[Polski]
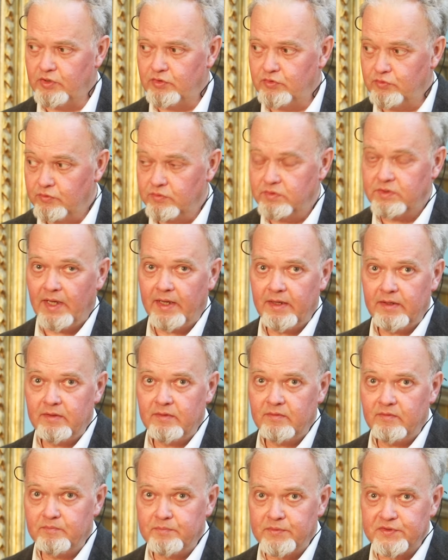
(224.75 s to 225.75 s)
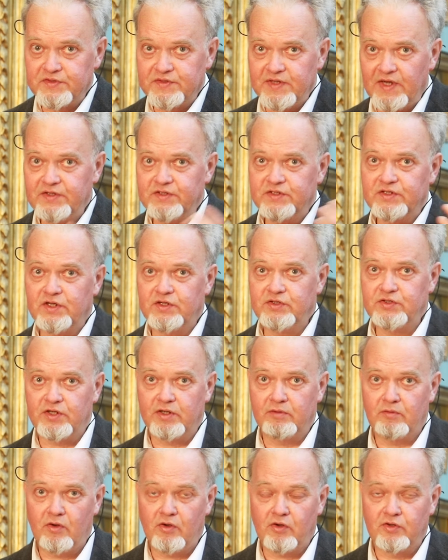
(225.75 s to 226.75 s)
I tutaj poznańskie
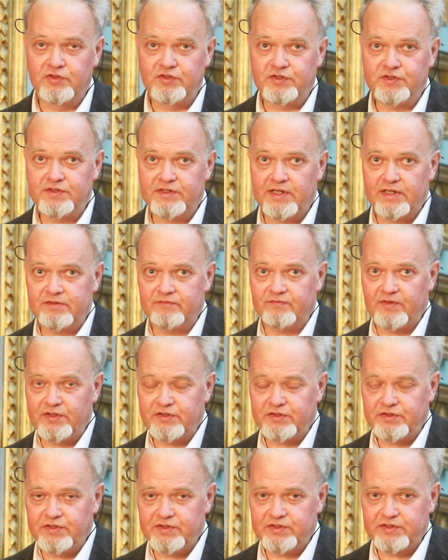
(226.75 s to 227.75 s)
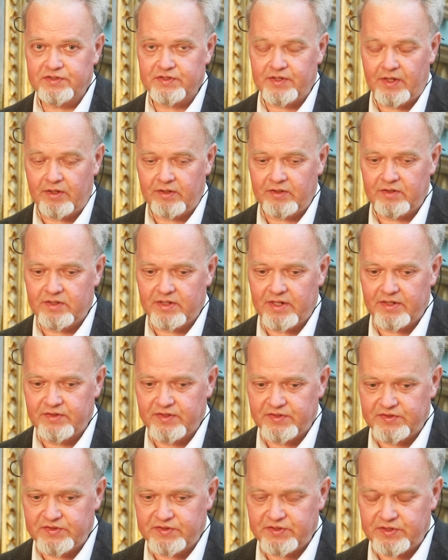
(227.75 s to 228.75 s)
dzieło korzysta właśnie z tej
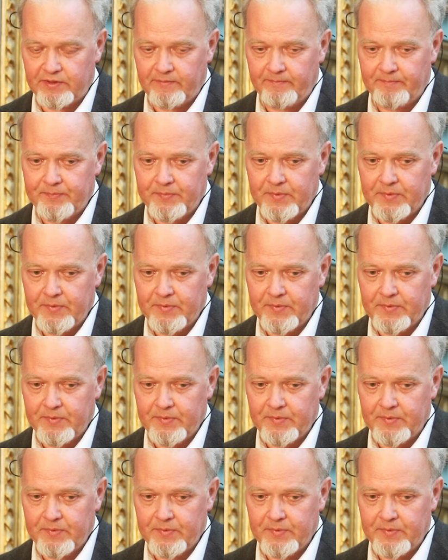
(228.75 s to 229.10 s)
tradycji.